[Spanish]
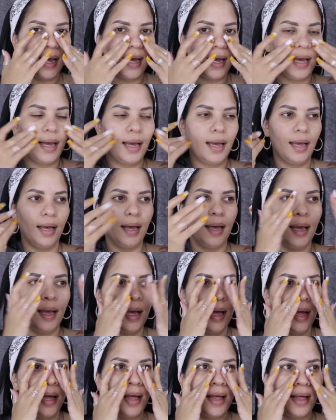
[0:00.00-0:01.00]
a,
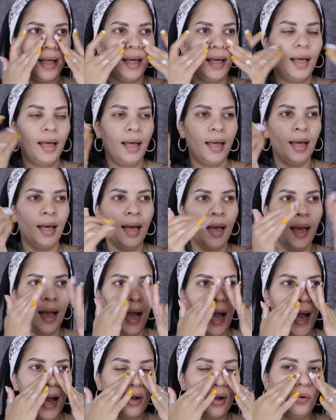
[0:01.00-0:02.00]

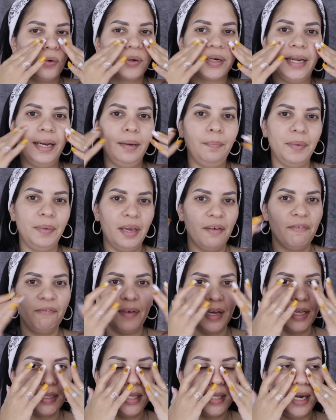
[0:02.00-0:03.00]
a correr bien
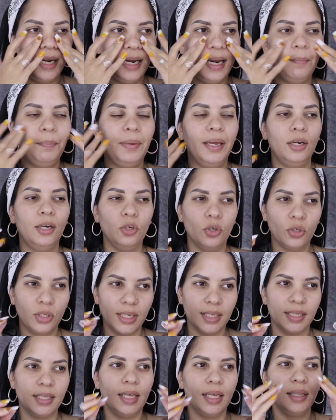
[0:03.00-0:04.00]
fácil en la piel. No,
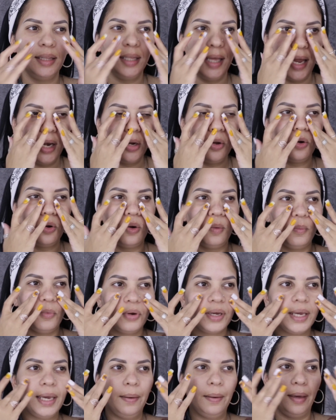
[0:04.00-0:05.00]
se siente algo
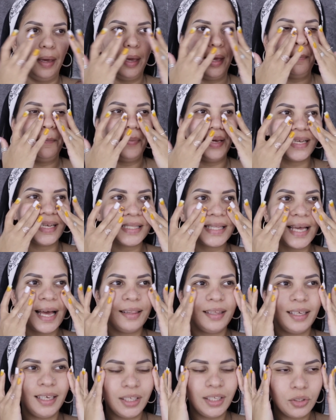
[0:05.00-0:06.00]
como que
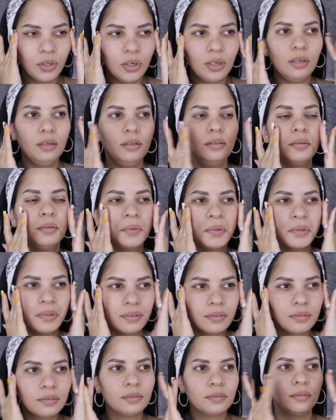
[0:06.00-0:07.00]
pesadito.
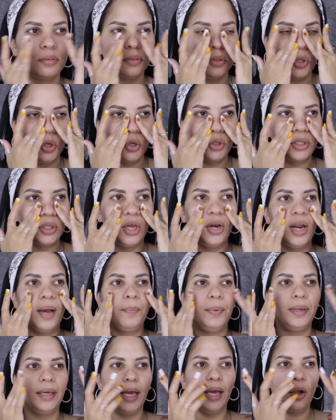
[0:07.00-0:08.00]
Donde lo
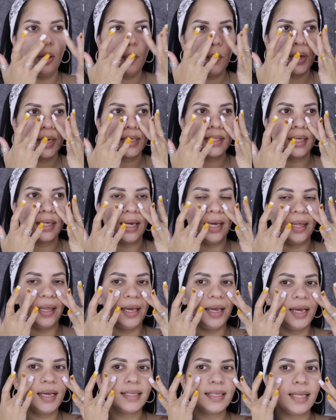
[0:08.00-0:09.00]
apliques como que se
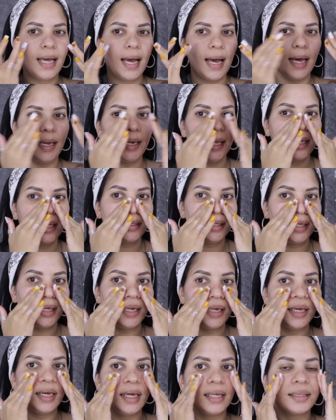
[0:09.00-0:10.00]
queda en esa área.
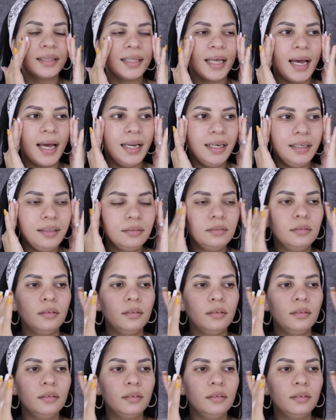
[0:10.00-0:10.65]
Tienes que estar